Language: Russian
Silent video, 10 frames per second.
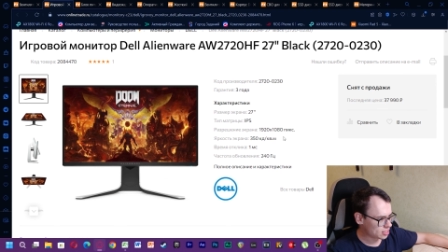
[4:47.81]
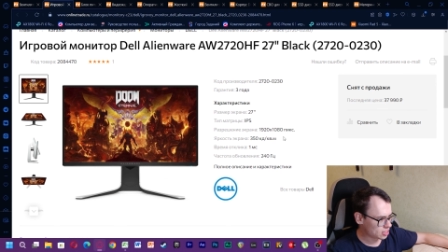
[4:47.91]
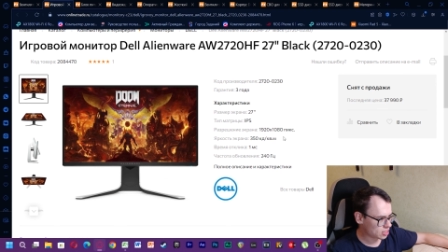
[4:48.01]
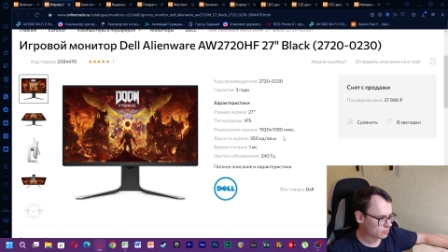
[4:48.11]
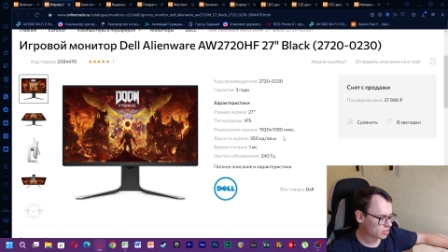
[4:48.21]

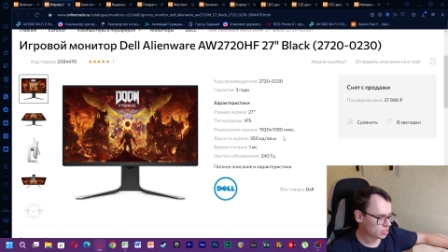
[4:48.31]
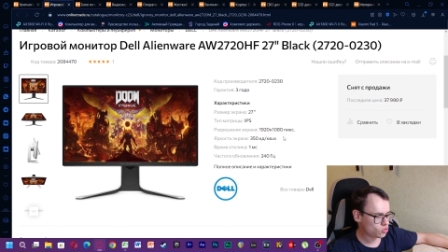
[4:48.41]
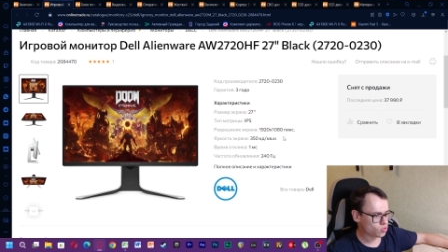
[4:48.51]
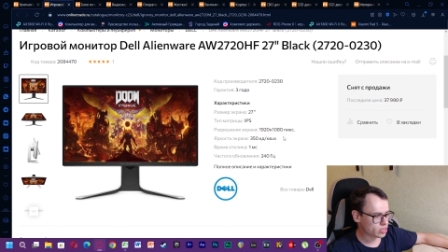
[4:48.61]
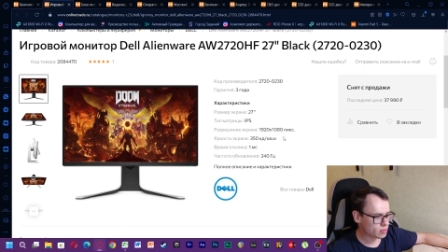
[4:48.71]
а,
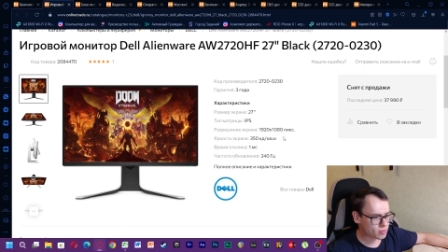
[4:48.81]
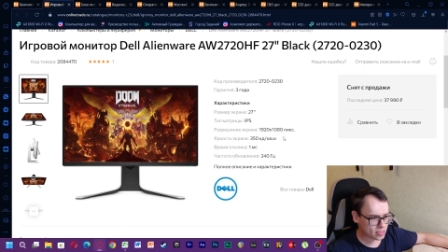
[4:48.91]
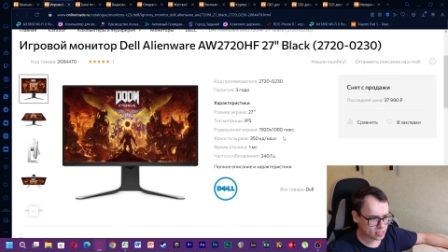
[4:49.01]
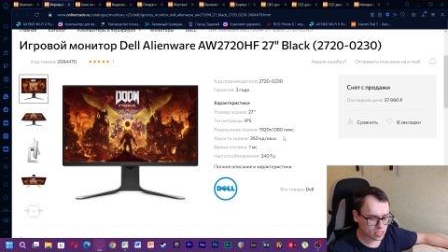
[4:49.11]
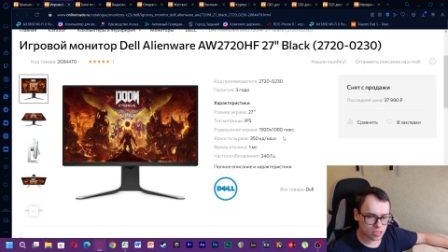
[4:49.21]
монитор и
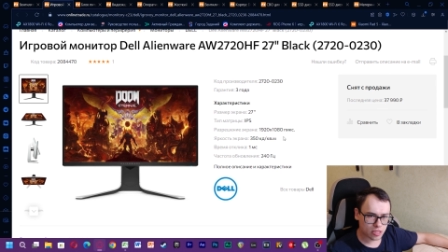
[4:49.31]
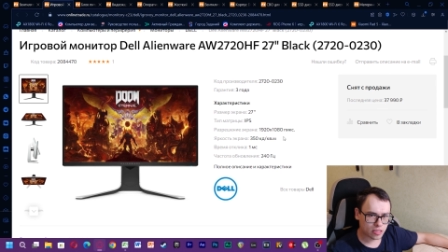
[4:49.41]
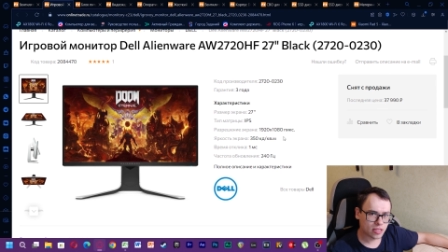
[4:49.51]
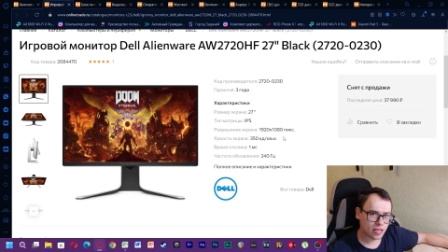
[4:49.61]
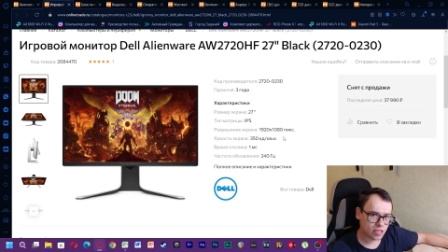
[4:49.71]
процессор
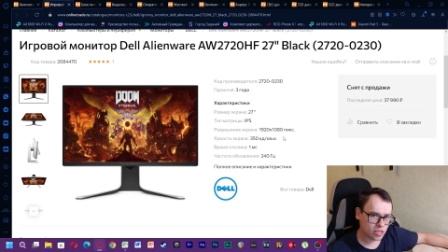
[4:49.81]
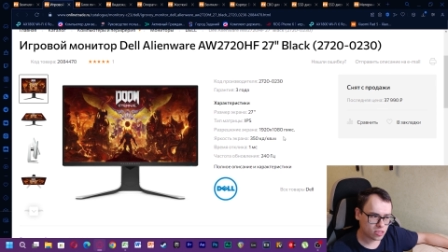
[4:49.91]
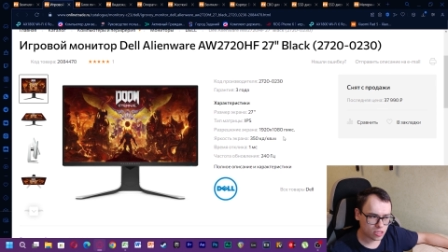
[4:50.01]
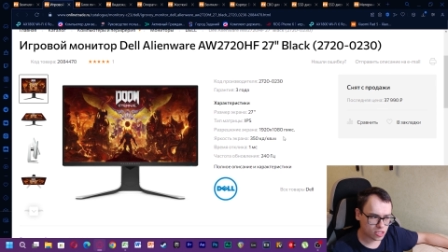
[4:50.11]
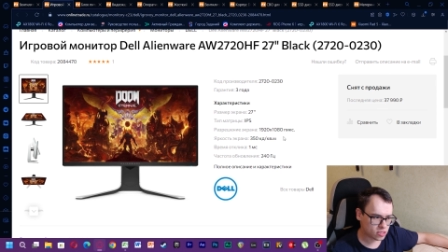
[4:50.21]
это, наверное,
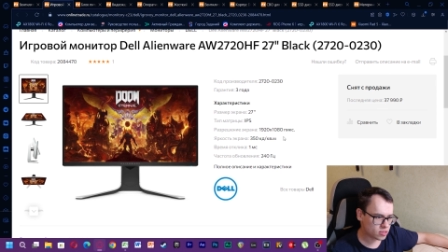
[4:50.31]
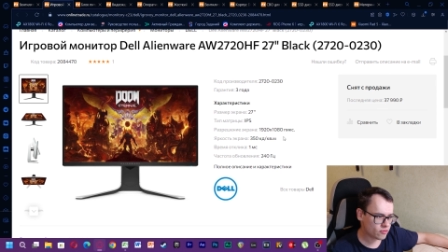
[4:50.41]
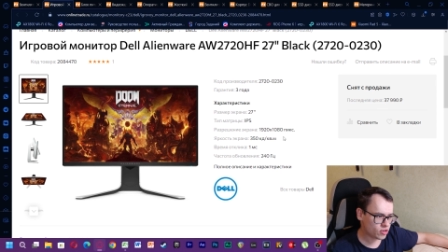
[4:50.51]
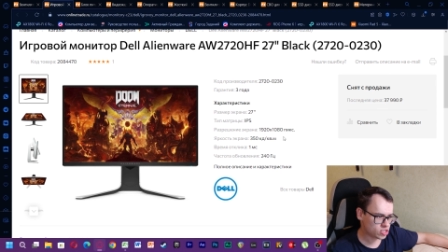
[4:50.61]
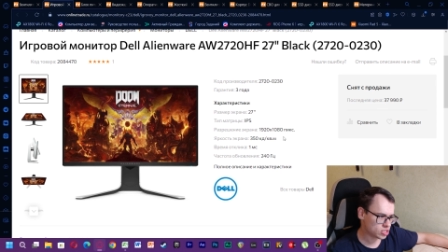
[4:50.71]

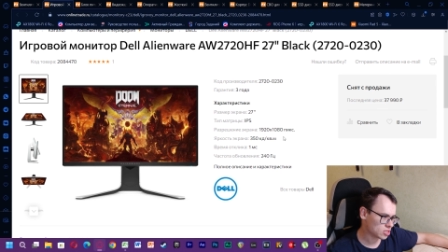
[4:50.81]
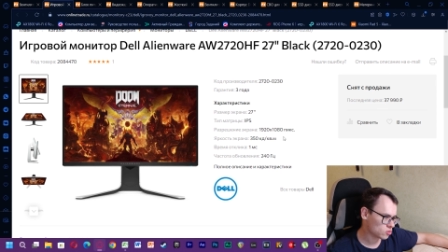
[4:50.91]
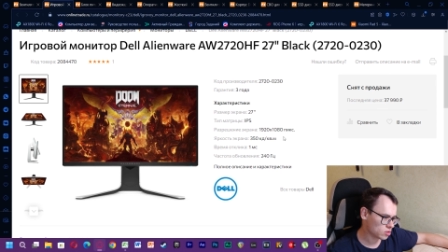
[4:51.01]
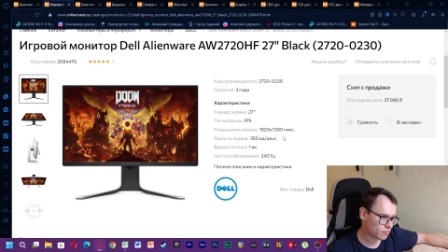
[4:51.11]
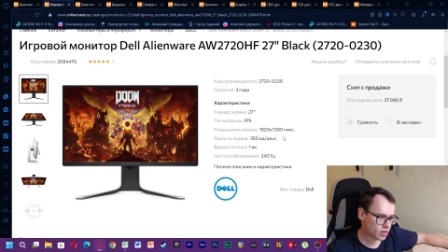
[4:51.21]
единственные вещи,
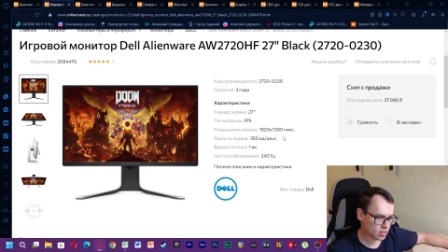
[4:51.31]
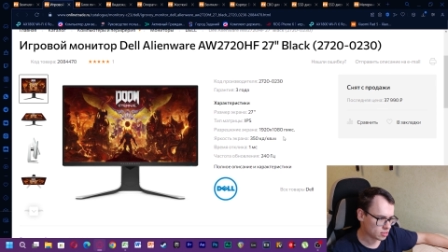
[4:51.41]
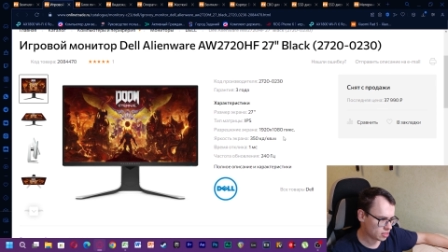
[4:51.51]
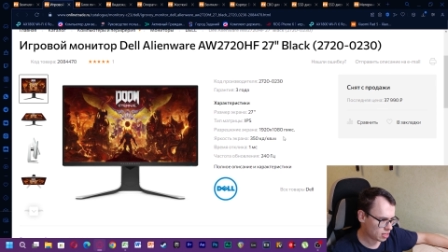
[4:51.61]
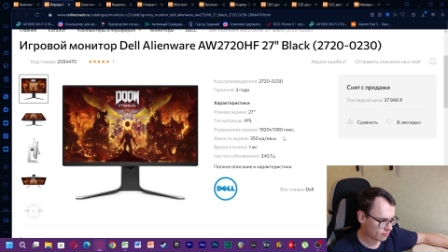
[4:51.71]
которые я брал
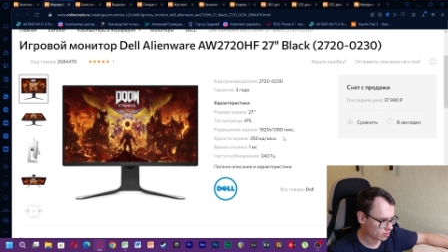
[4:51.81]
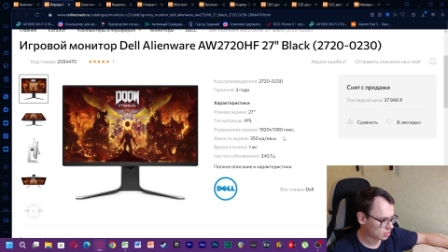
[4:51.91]
не в